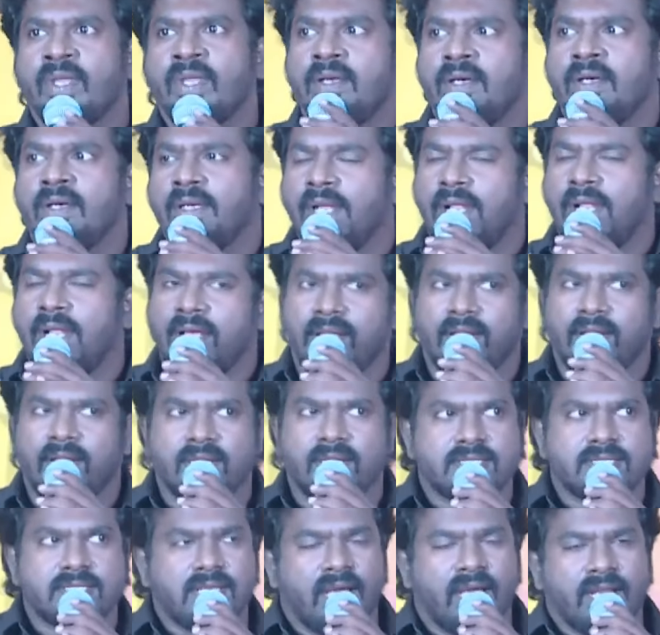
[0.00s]
இல்லை
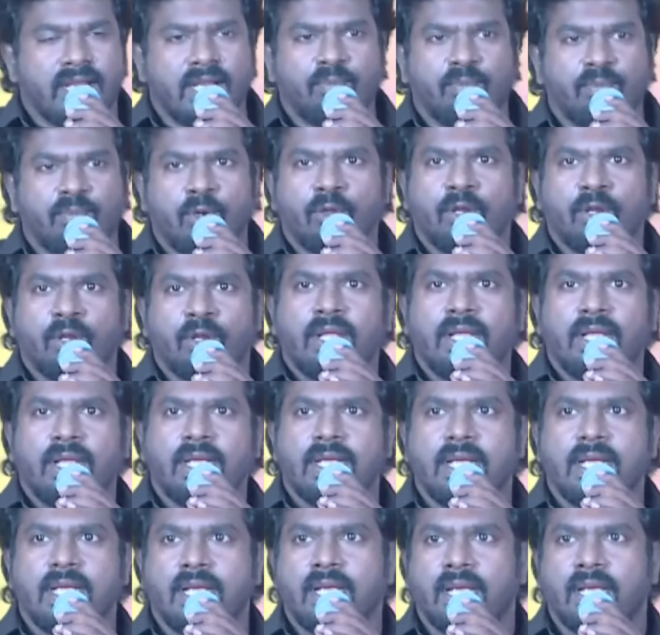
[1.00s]
சார் எப்போ ஒரு
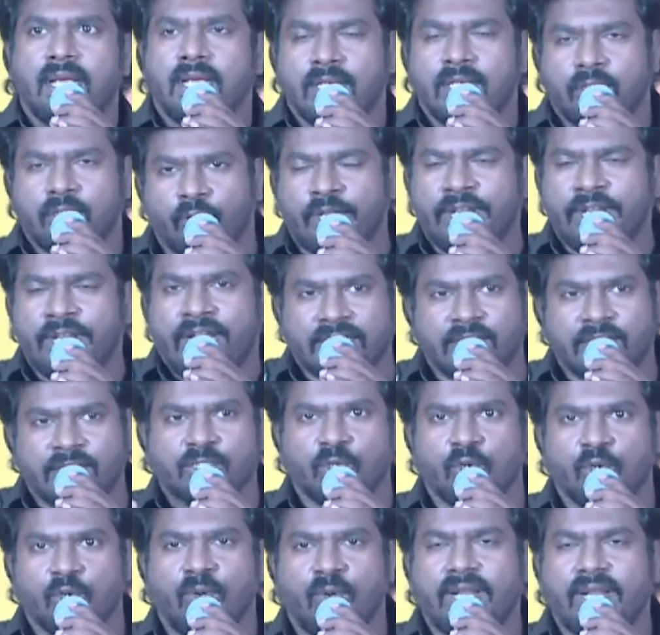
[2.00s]
குட்டி கதை
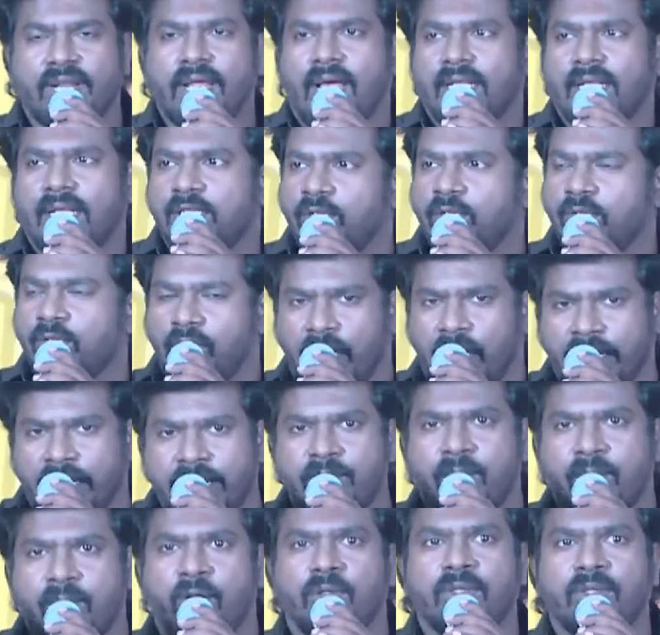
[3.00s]
சொல்லுவார் அது
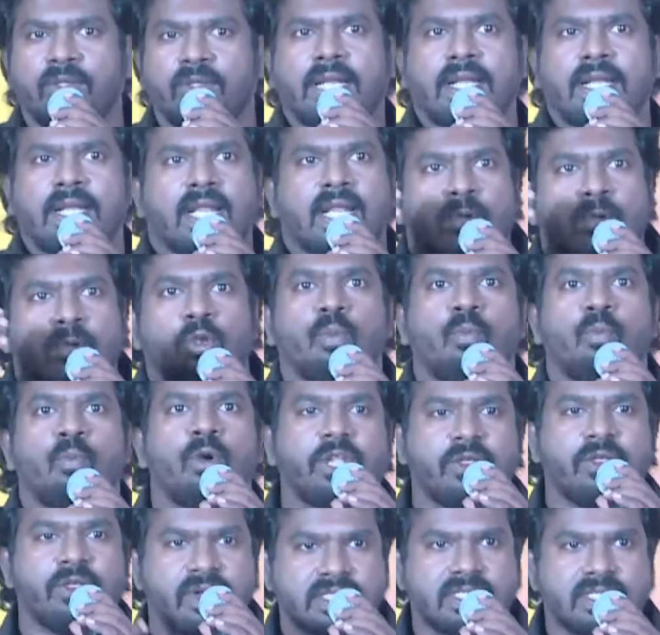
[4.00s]
கண்டிப்பாக வந்து எல்லாருக்குமே ஒரு
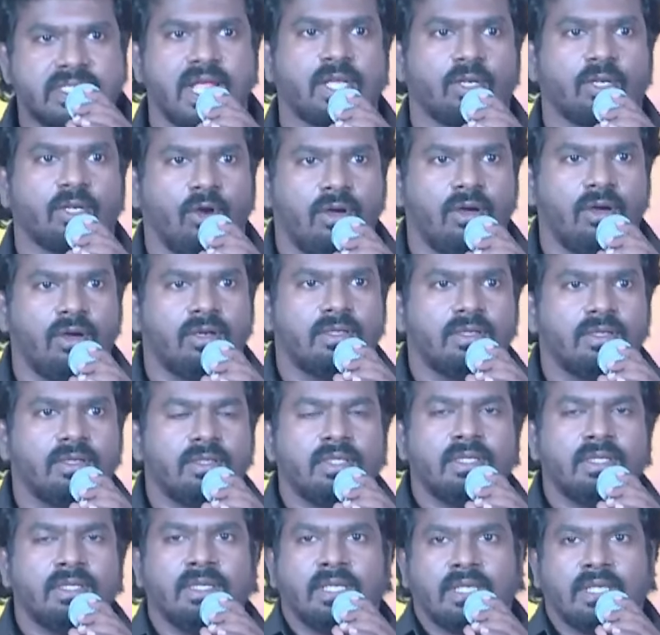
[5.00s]
மோட்டிவேஷனாக இருக்கும்
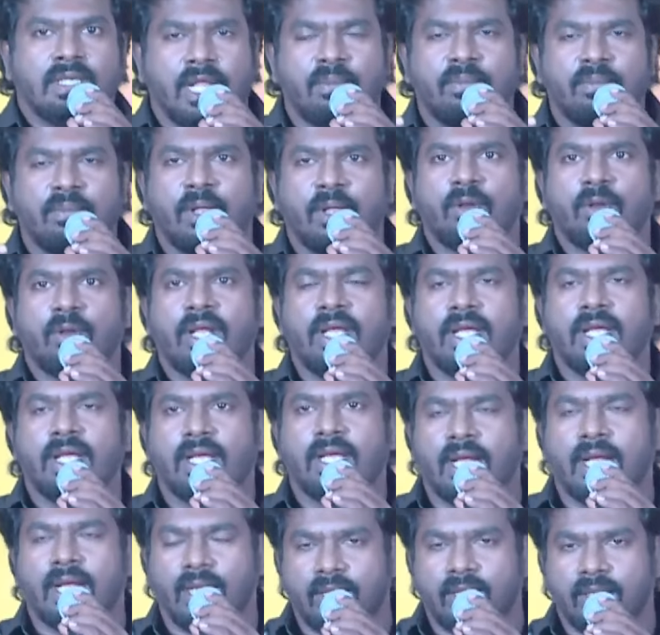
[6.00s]
லைஃப்பில் ஒரு
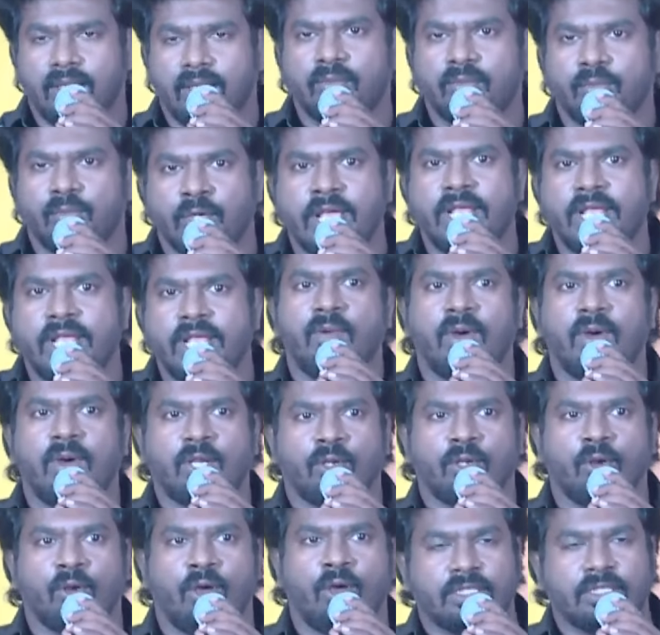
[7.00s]
முன்னேறி
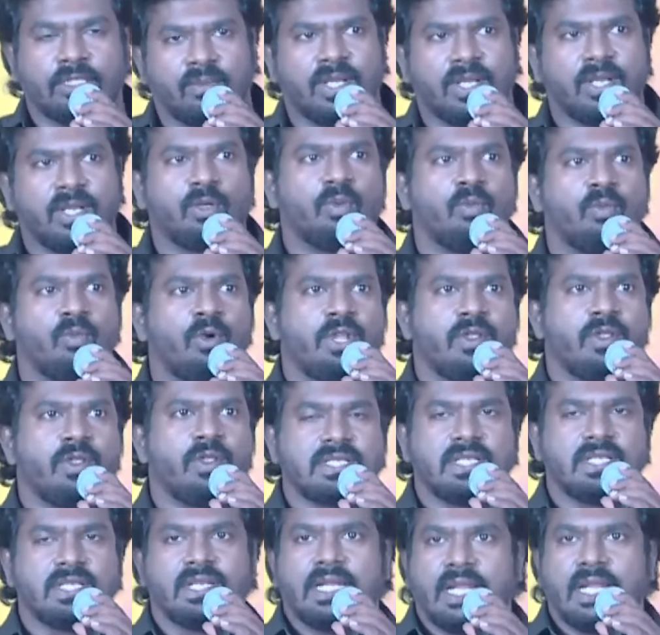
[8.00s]
வரணும் அந்த மாதிரி ஒரு
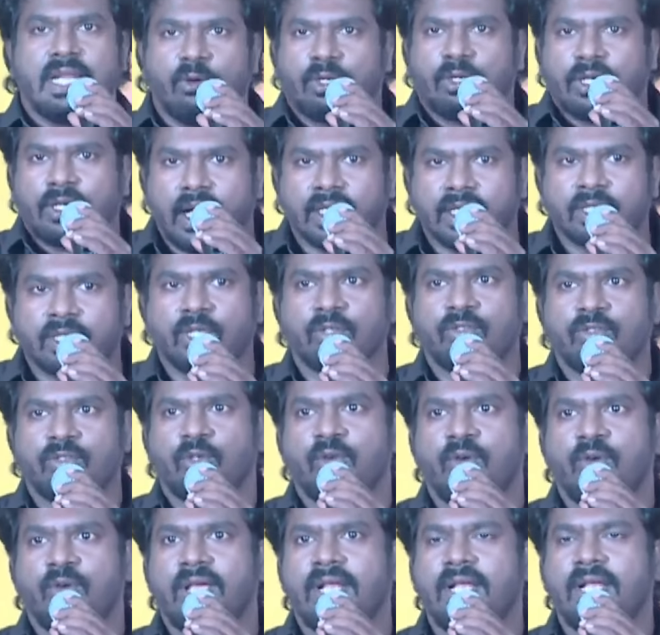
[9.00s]
மோட்டிவேஷன் இல்லை ஒரு கருத்தோ
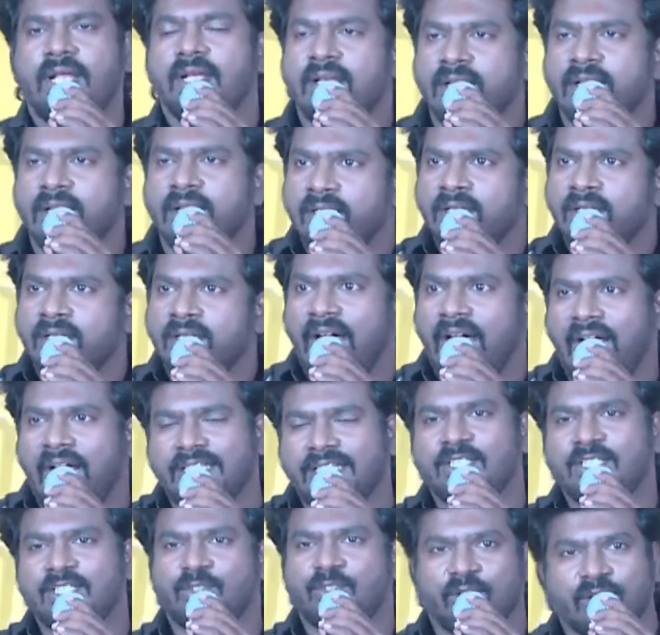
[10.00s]
சொல்லுவார் அது
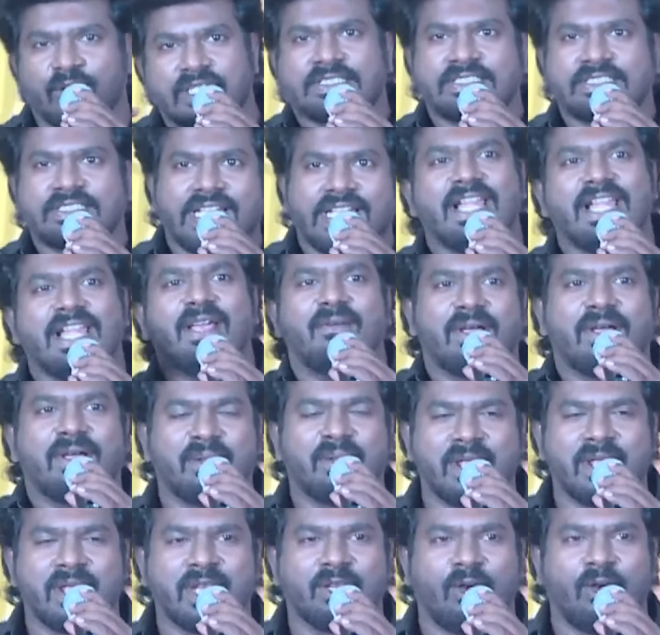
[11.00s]
சொல்கிற ஸ்டைலே வேற
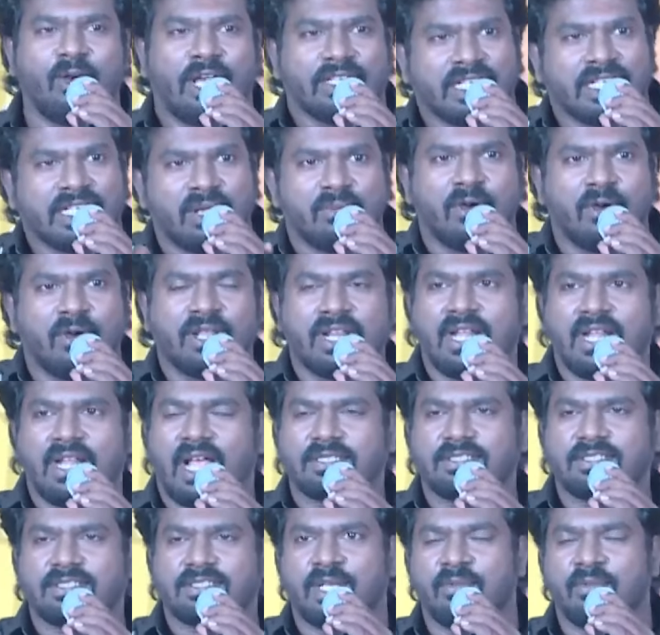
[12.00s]
மாதிரி இருக்கும் அது இல்லாமல் வர
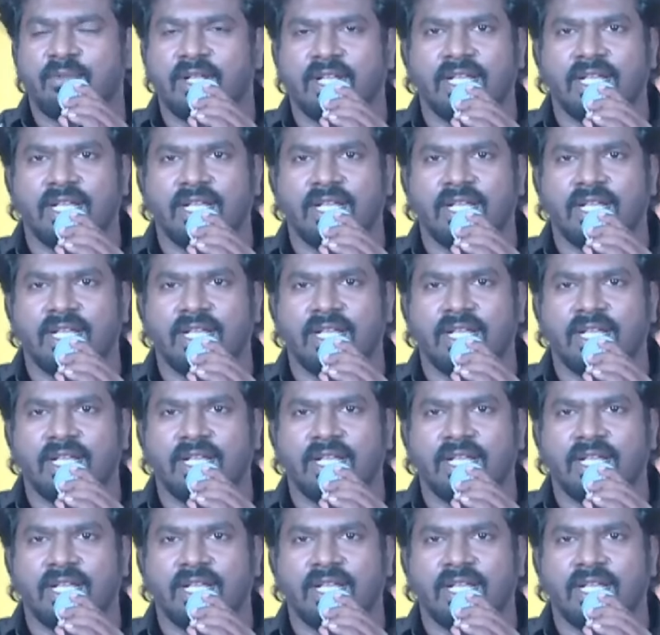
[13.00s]
லாஸ்ட் டைம்